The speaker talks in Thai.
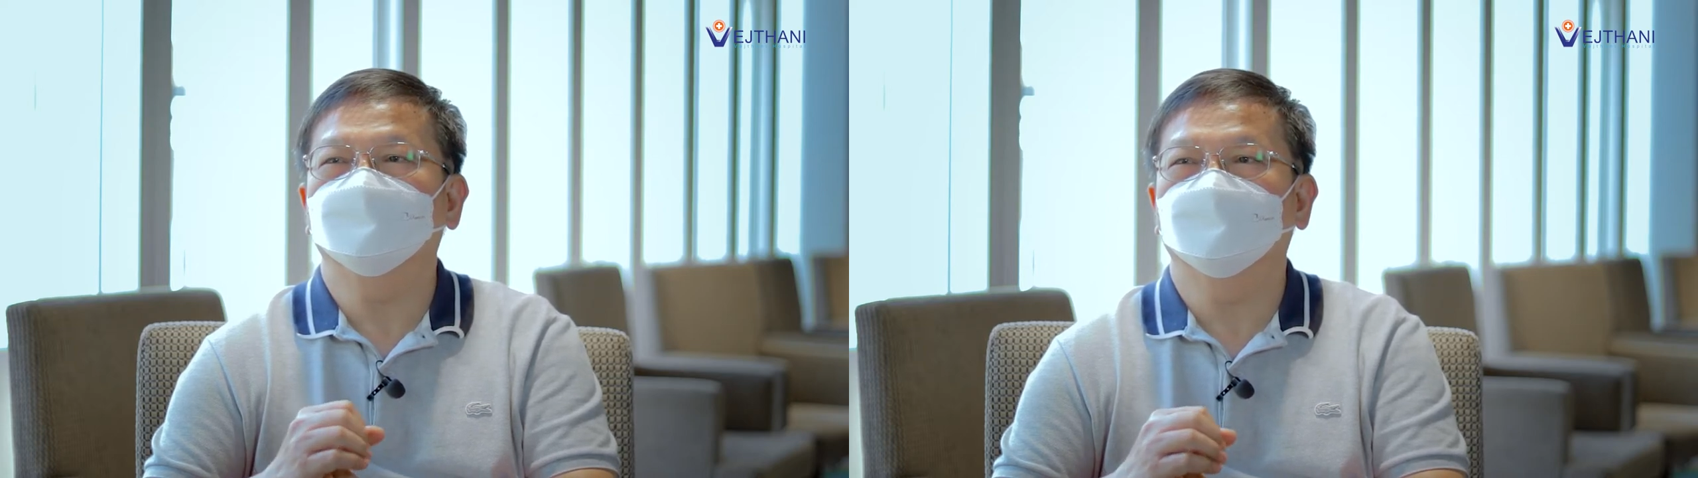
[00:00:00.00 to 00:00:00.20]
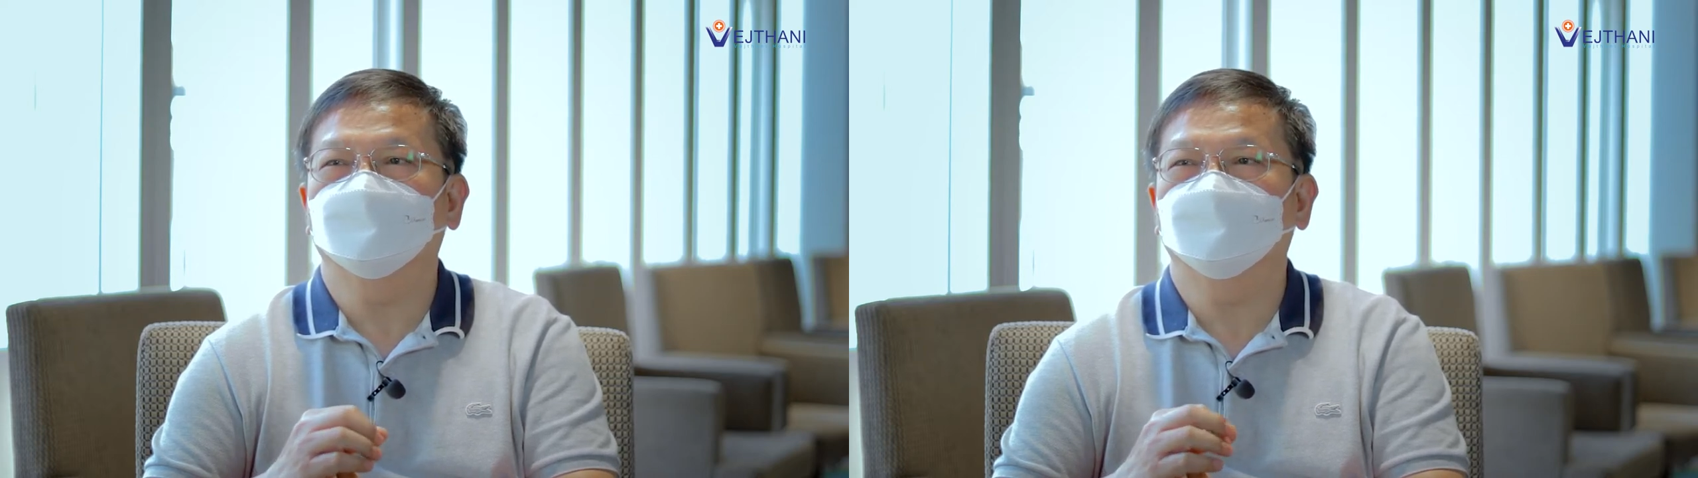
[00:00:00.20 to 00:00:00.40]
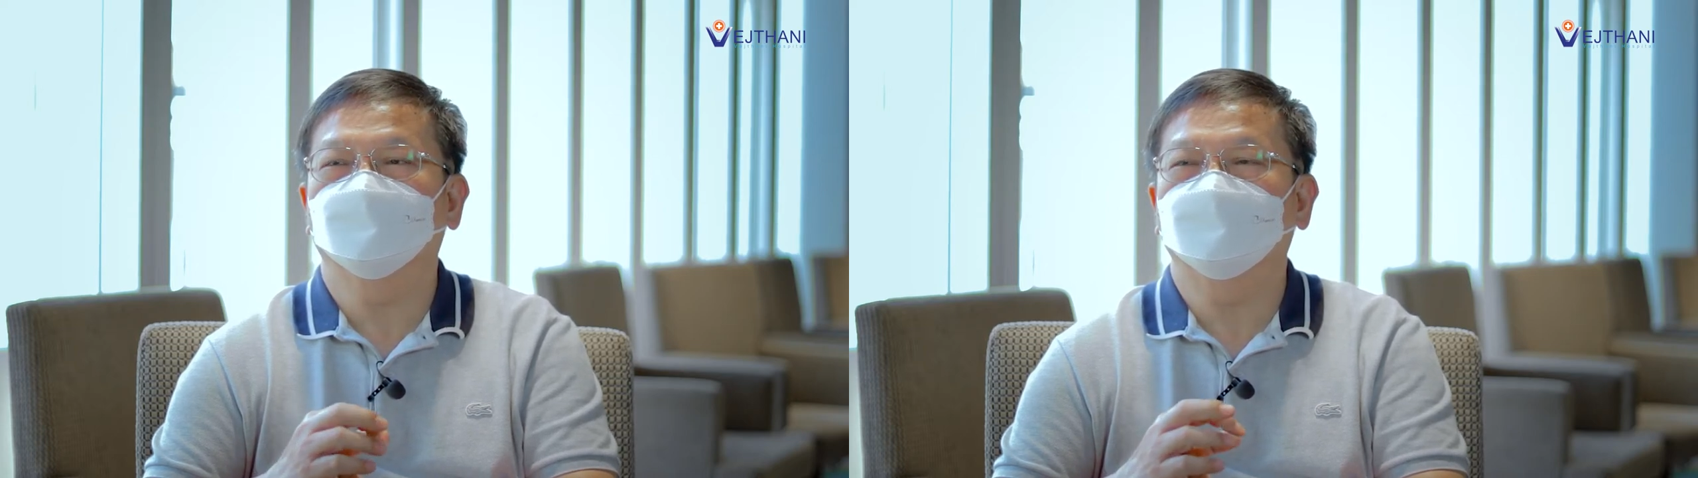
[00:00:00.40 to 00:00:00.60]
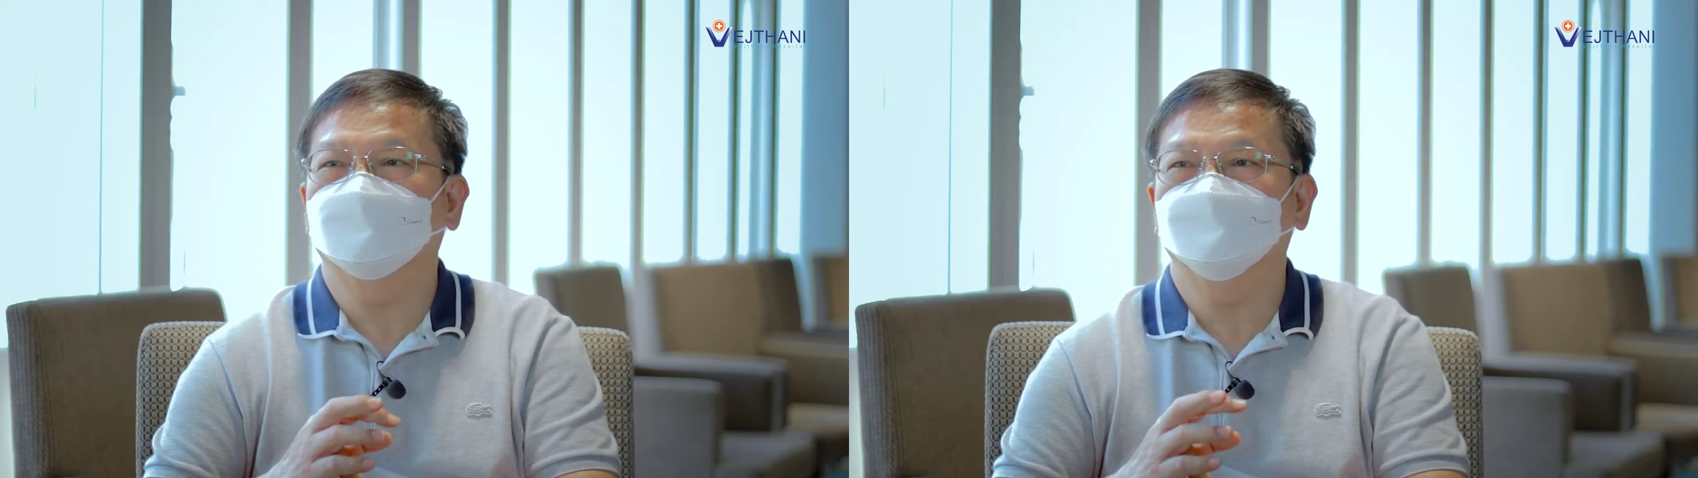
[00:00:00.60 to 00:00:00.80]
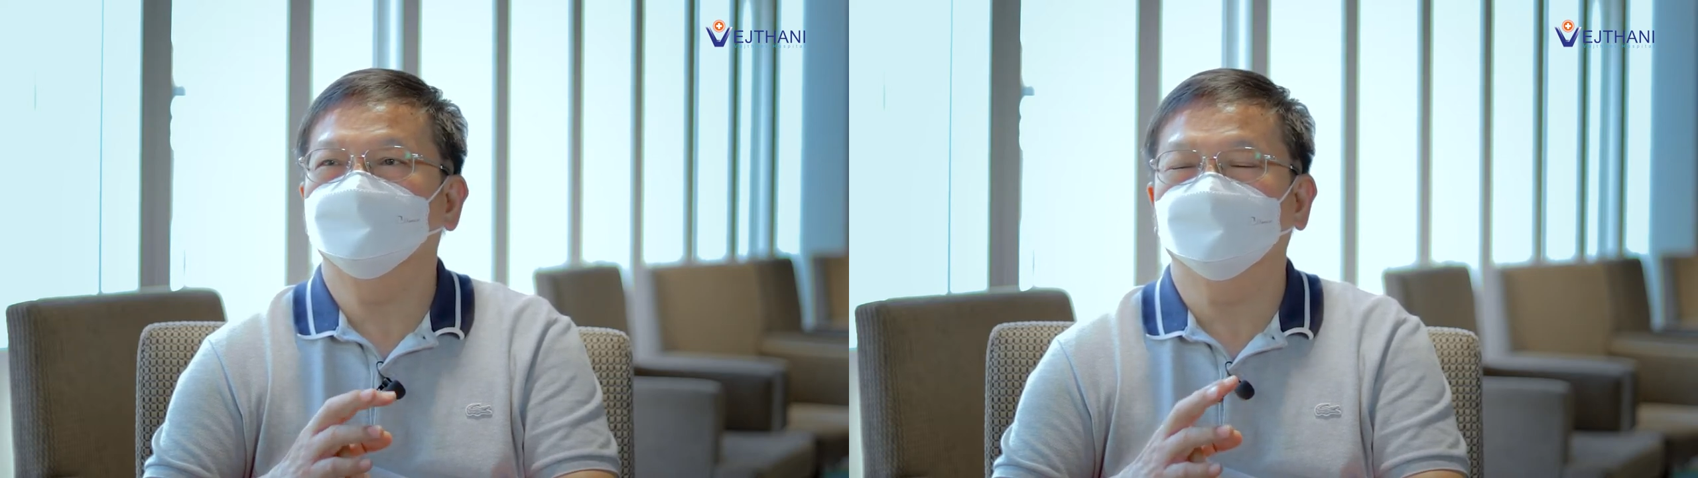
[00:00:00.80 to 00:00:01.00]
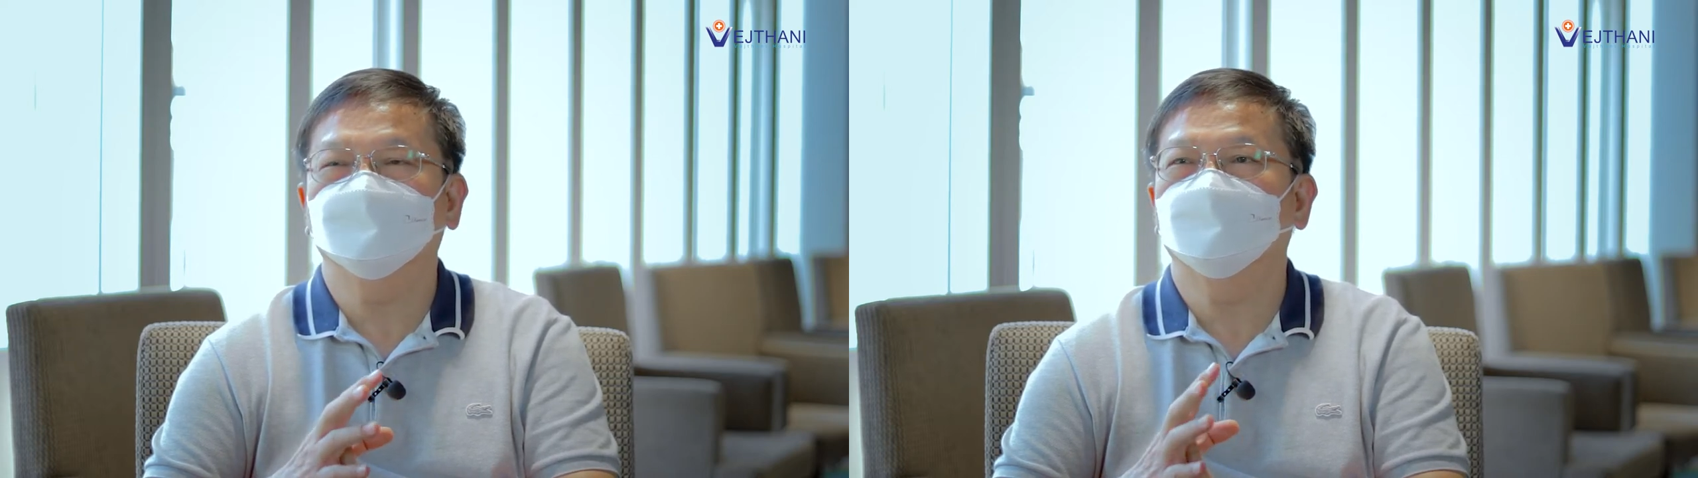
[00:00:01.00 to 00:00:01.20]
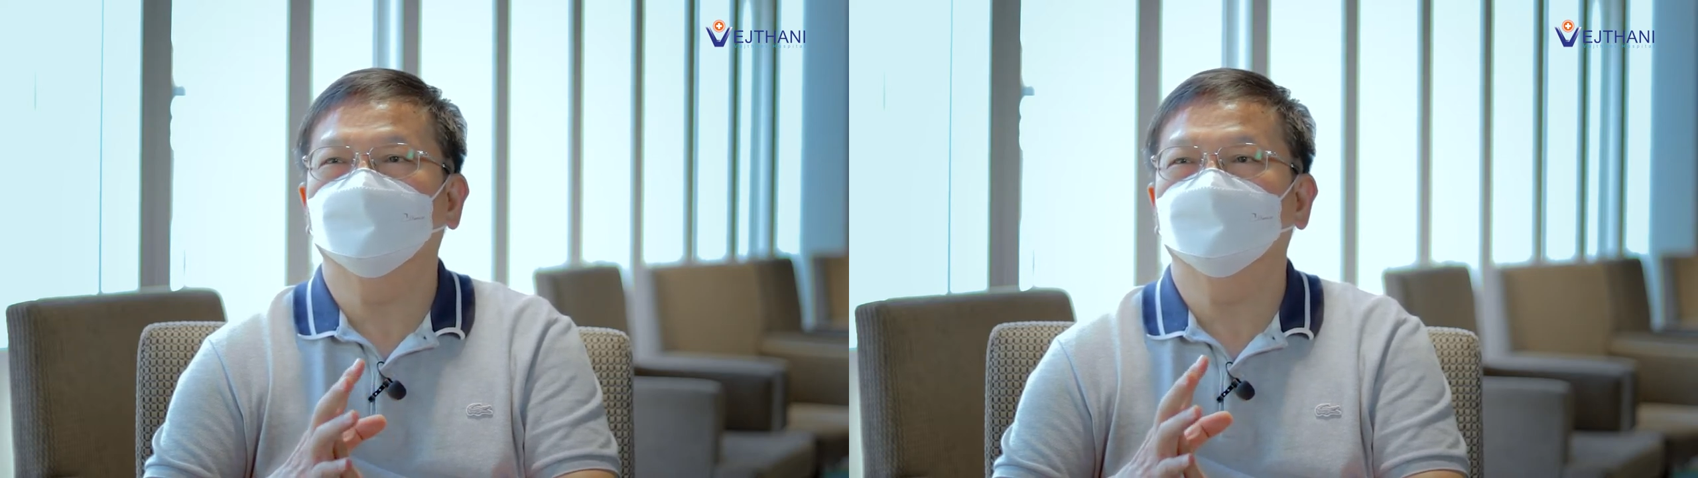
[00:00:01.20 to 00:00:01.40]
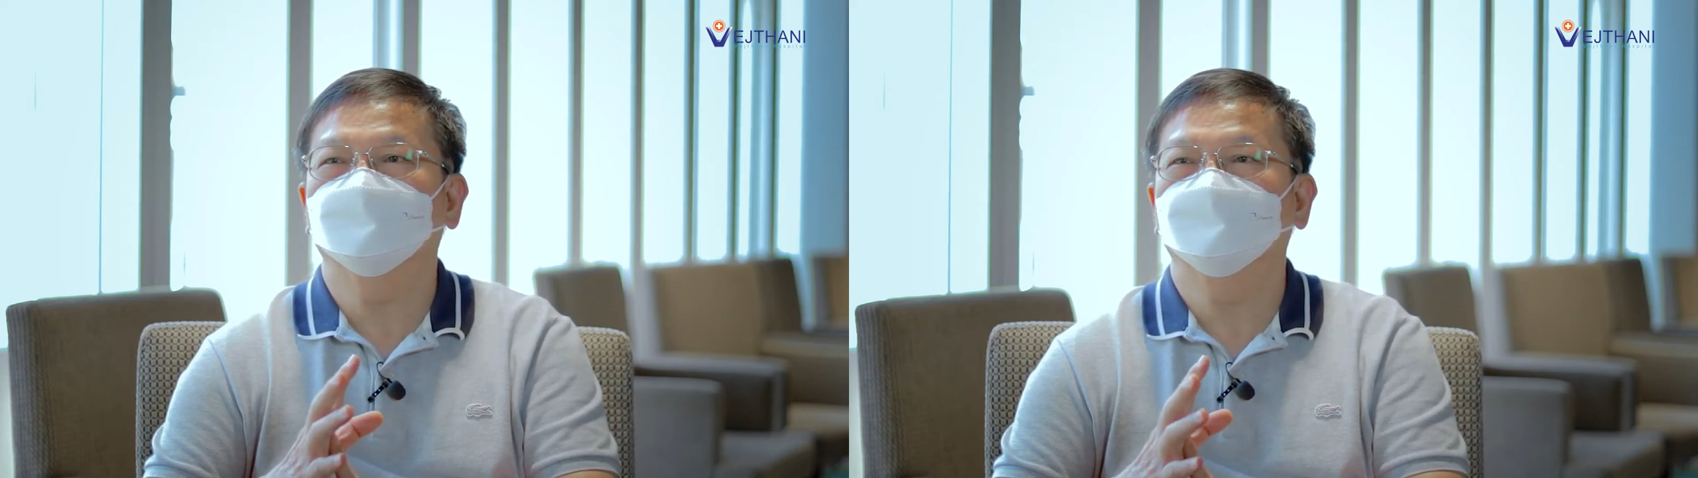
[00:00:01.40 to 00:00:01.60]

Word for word: สะดวกนะเพราะหลัง24ชั่วโมง